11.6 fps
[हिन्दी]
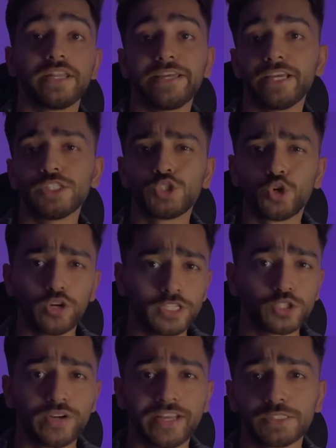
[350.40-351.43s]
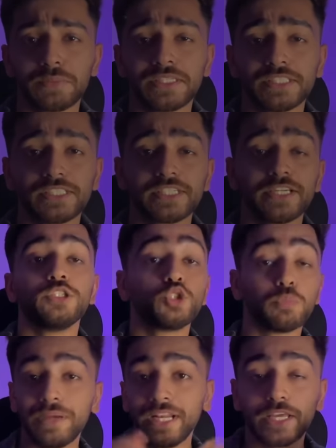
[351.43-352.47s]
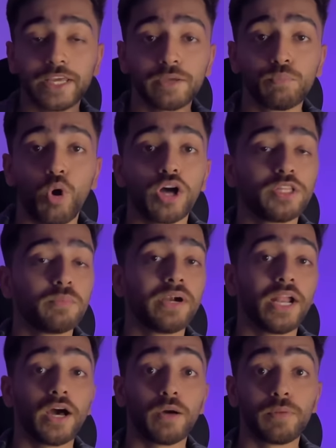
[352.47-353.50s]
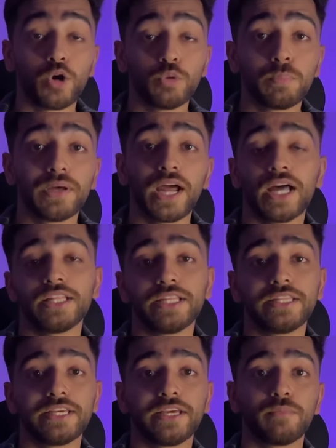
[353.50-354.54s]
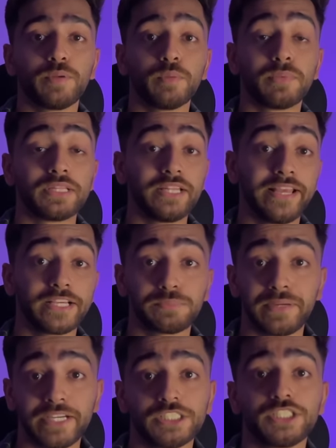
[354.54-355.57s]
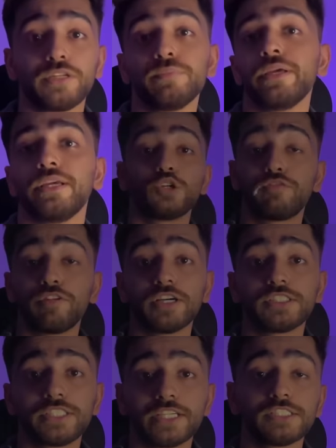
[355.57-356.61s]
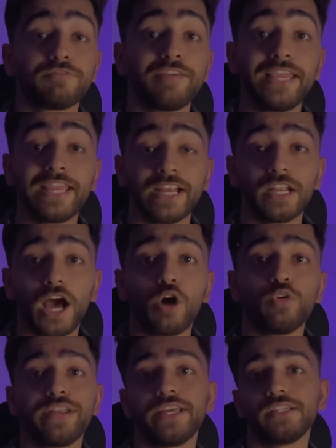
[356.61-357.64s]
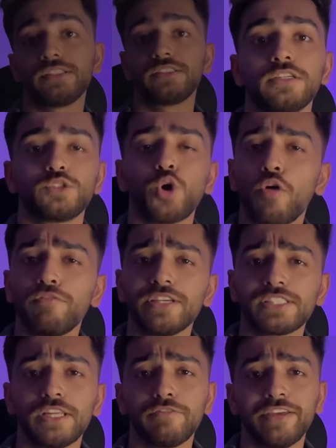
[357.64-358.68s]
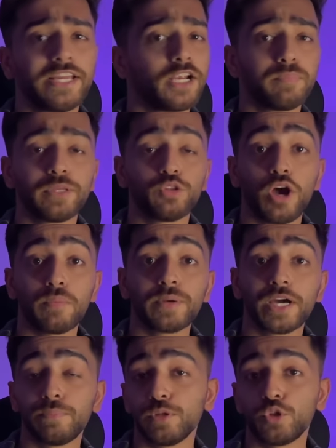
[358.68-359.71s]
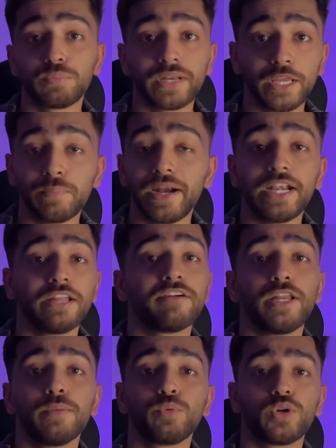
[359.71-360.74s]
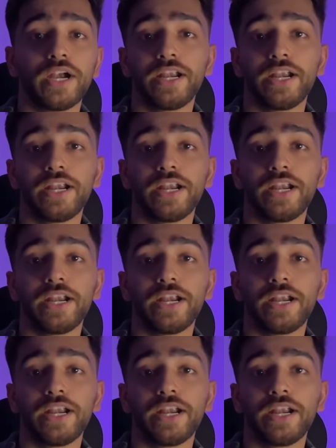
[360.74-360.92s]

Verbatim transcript: करेंगे छोटे छोटे एक्सपेंसिस की जो मिलकर एक बहुत ही बड़ा अमाउंट बना देते हैं अपने मंथली एक्सपेंडिचर में सो फर्स्ट इज वीकेंड आउटिंग्स सो ऑब्वियसली वीकेंड पे तो आप घर पे तुम तो नहीं बैठने वाले पूरा